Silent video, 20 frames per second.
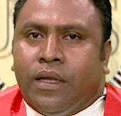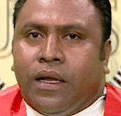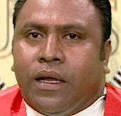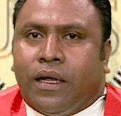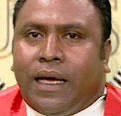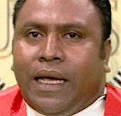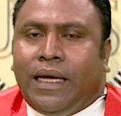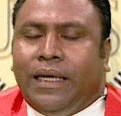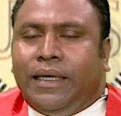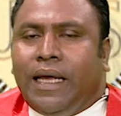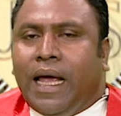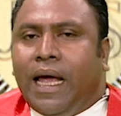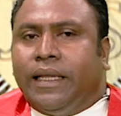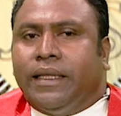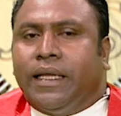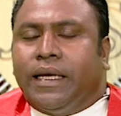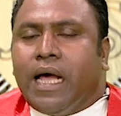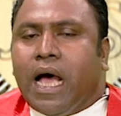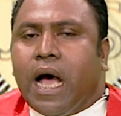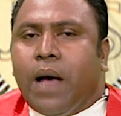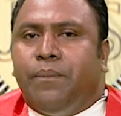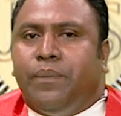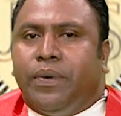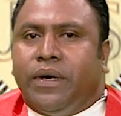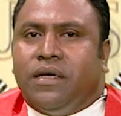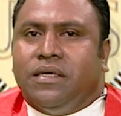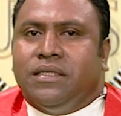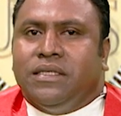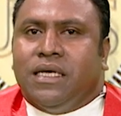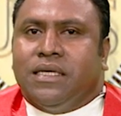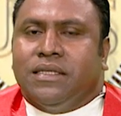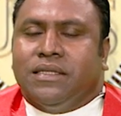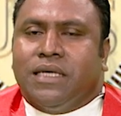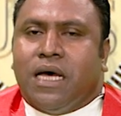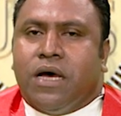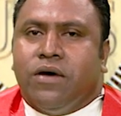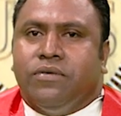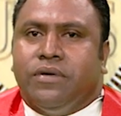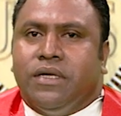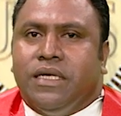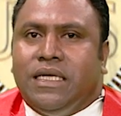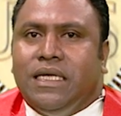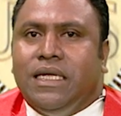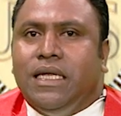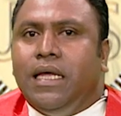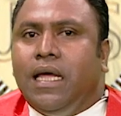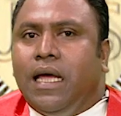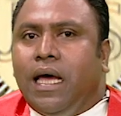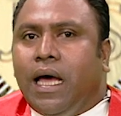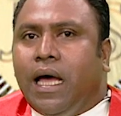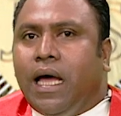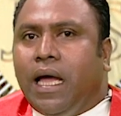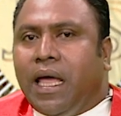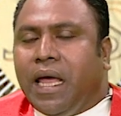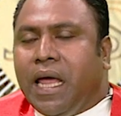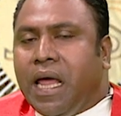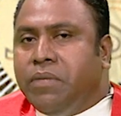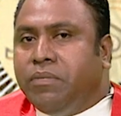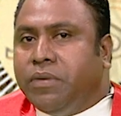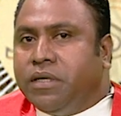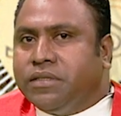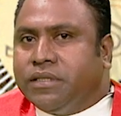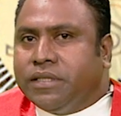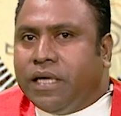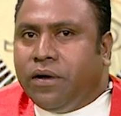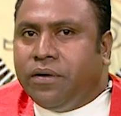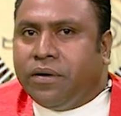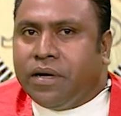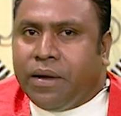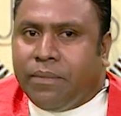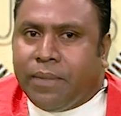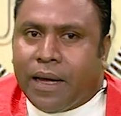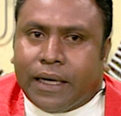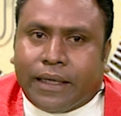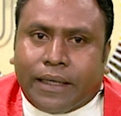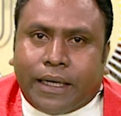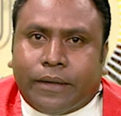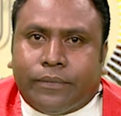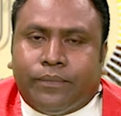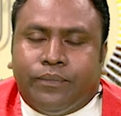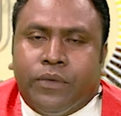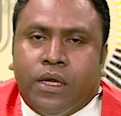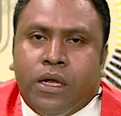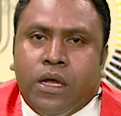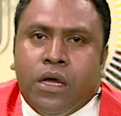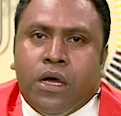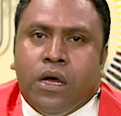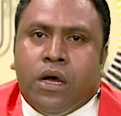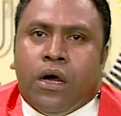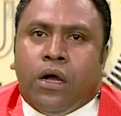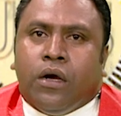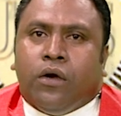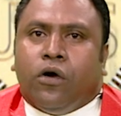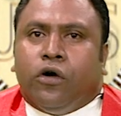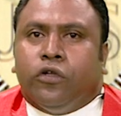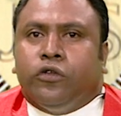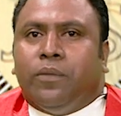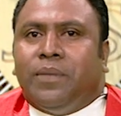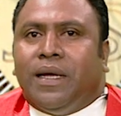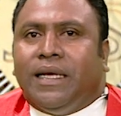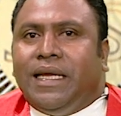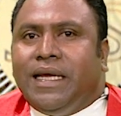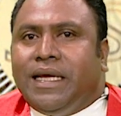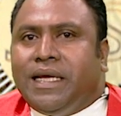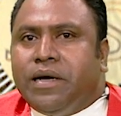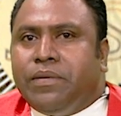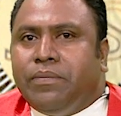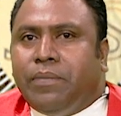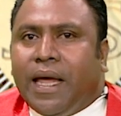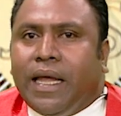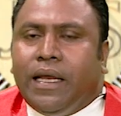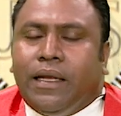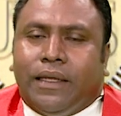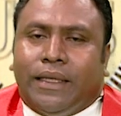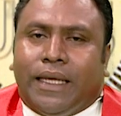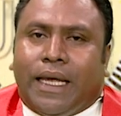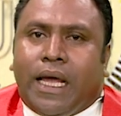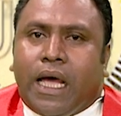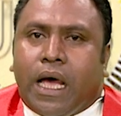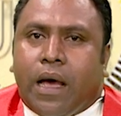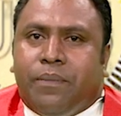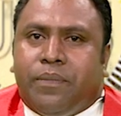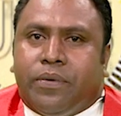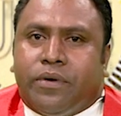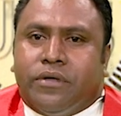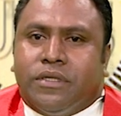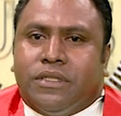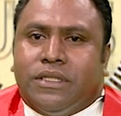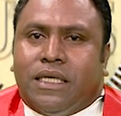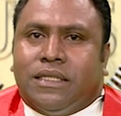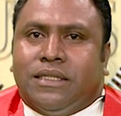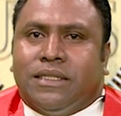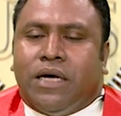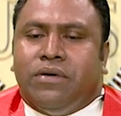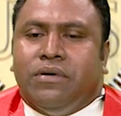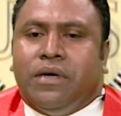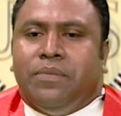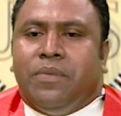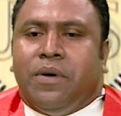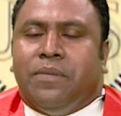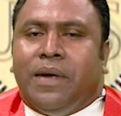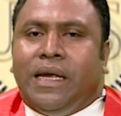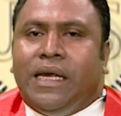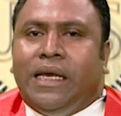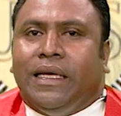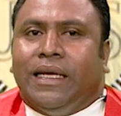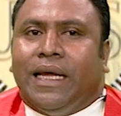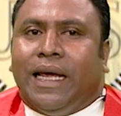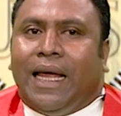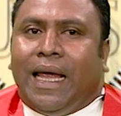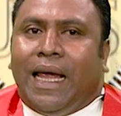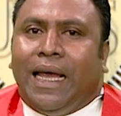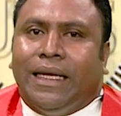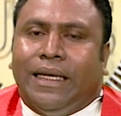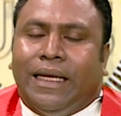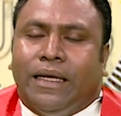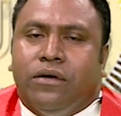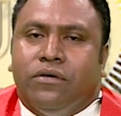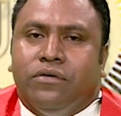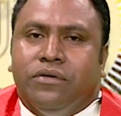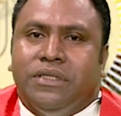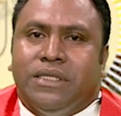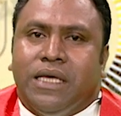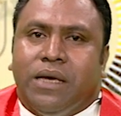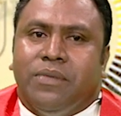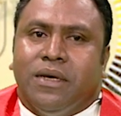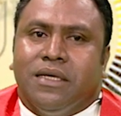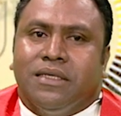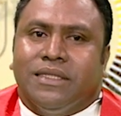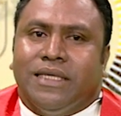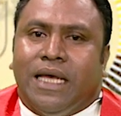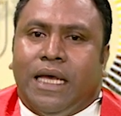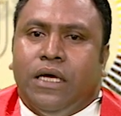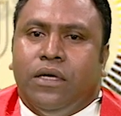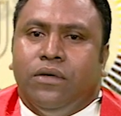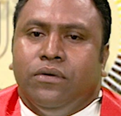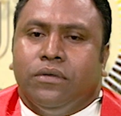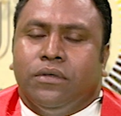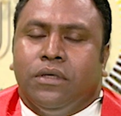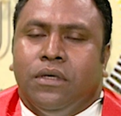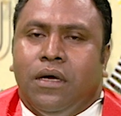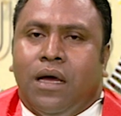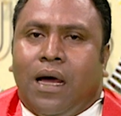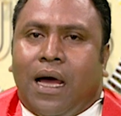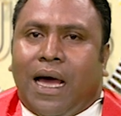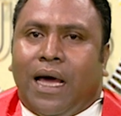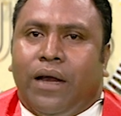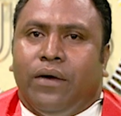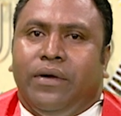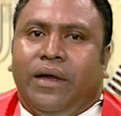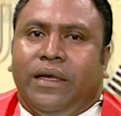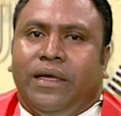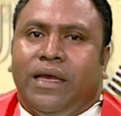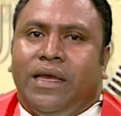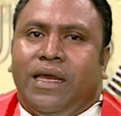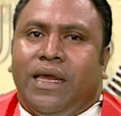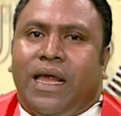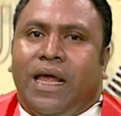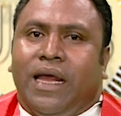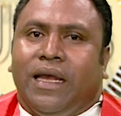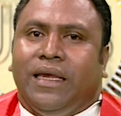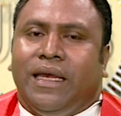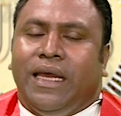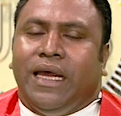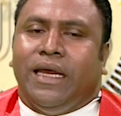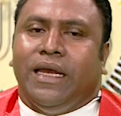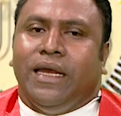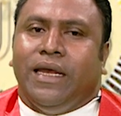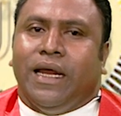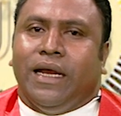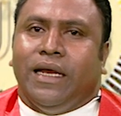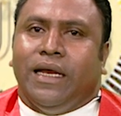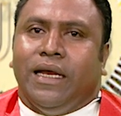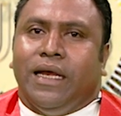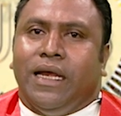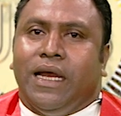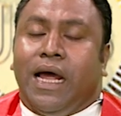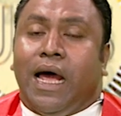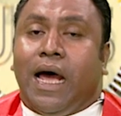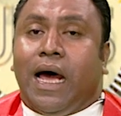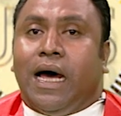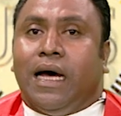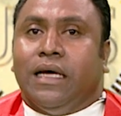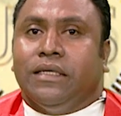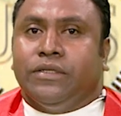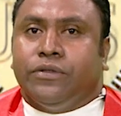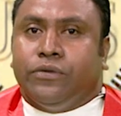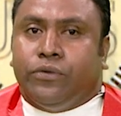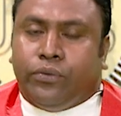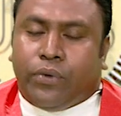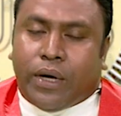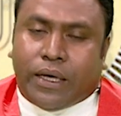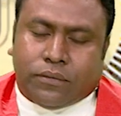Ka ita hetan apresiasaun iha ema selok matan. No otomatikamente apresiasaun nebe ma ita hetan hosi ema selok halo ita nie dignidade as astuan.